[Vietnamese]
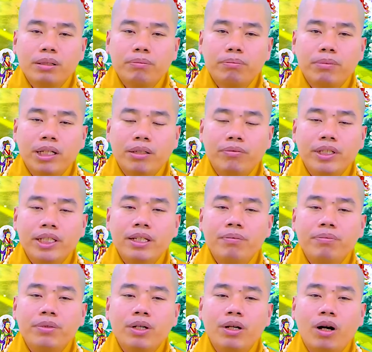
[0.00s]
mình phải
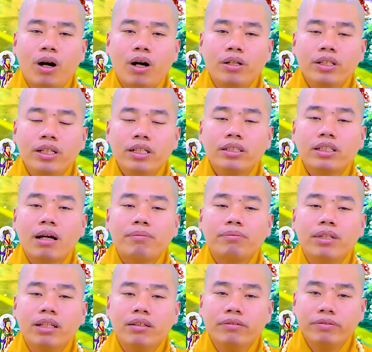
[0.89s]
giúp cho họ nhất
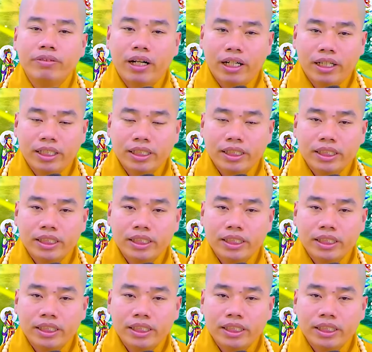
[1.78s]
tâm niệm phật